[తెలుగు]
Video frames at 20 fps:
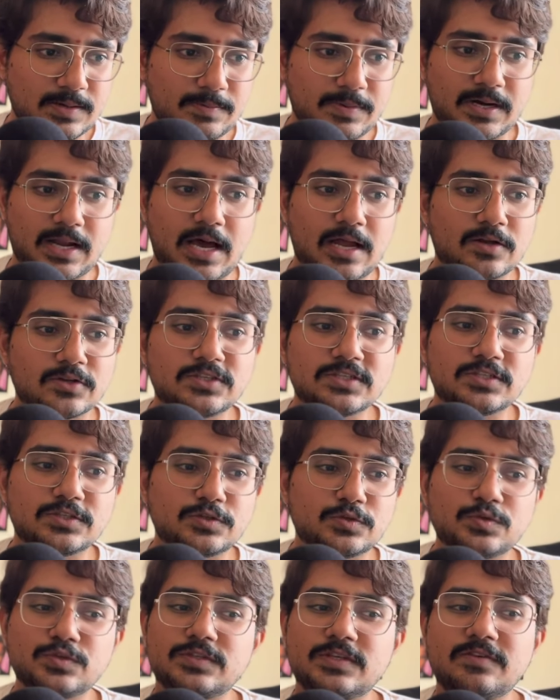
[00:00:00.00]
బట్
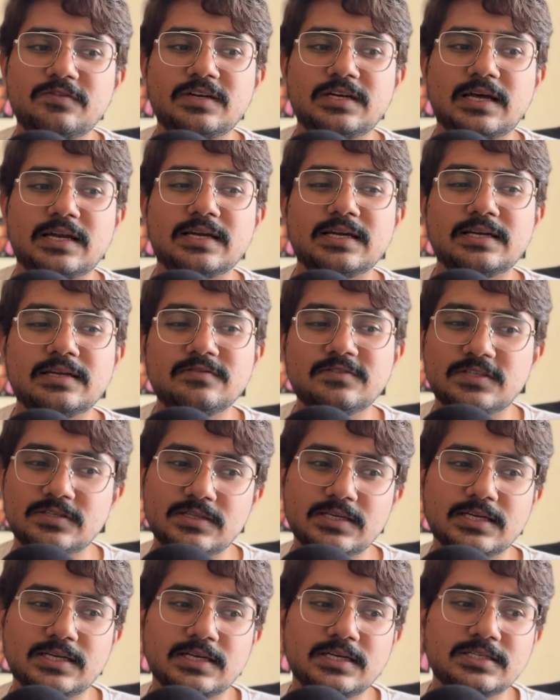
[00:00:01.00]
ఆలోచించి చూస్తే వీటన్నిటిని
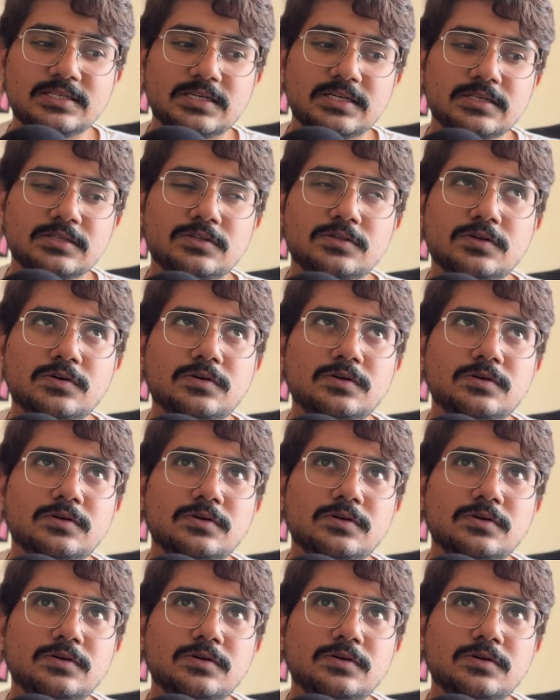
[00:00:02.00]
విశదీకరించడంతో